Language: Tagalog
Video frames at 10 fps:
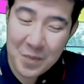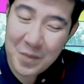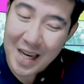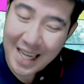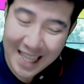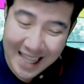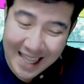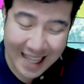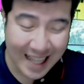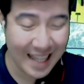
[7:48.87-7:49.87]

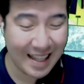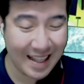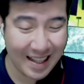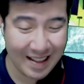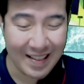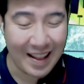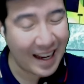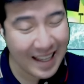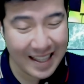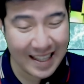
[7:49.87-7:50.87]
Magis
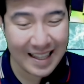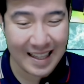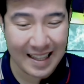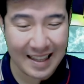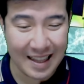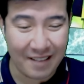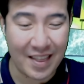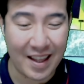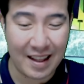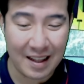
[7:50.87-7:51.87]
Nice Love
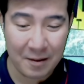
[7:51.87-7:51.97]
that